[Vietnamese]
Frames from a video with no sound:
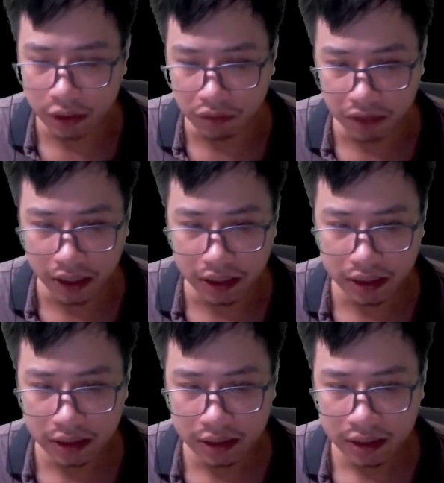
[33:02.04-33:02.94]
Thứ duy
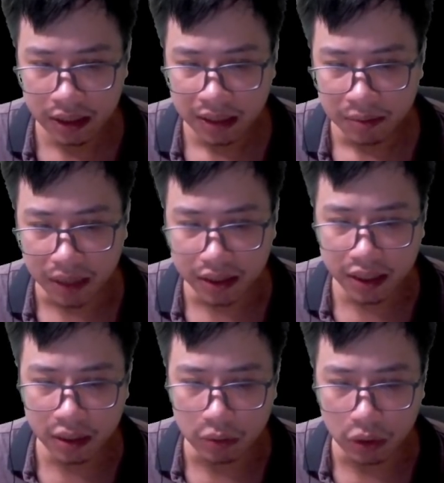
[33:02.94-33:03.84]
nhất hắn có thể đưa
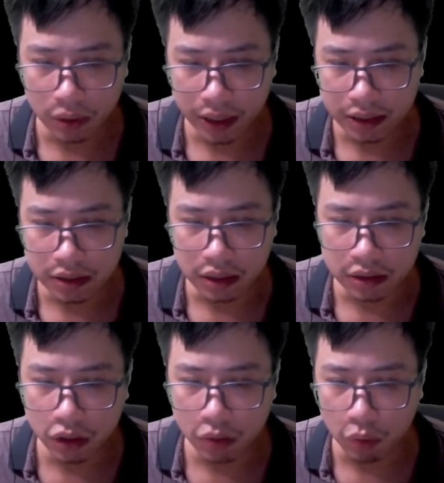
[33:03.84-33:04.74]
ra chính là sự kiên
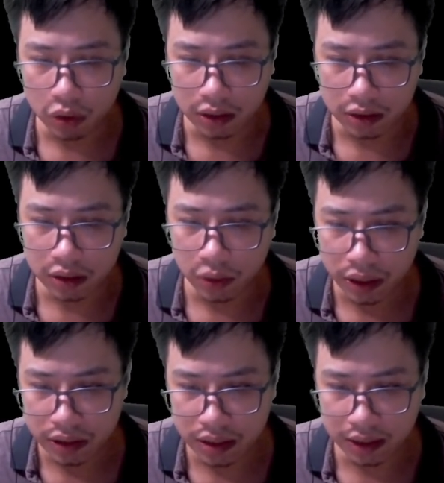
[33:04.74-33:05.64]
nghị và tính
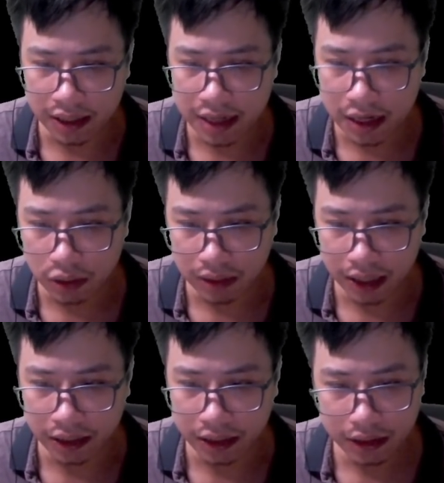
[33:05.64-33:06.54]
cách không khuất phục của
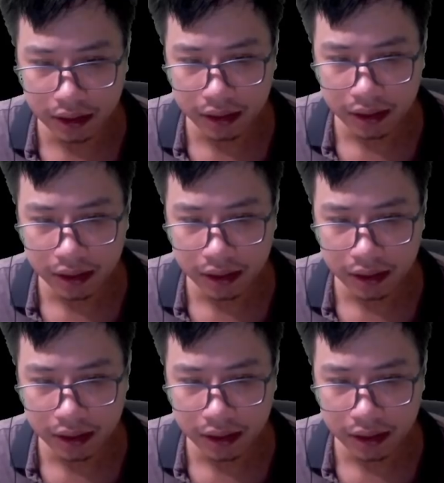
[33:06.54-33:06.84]
bản thân.